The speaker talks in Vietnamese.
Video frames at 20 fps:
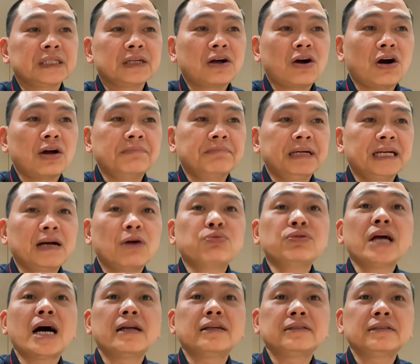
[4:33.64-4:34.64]
còn mình
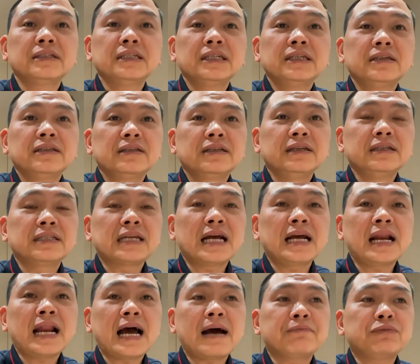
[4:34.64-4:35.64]
không nhận thì
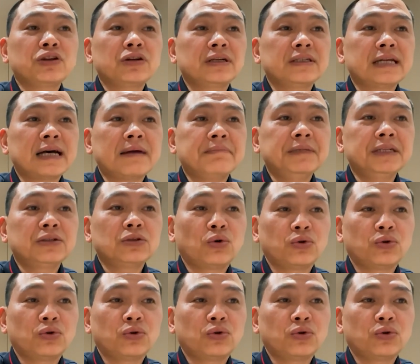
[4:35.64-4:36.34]
sẽ làm cho người ta bị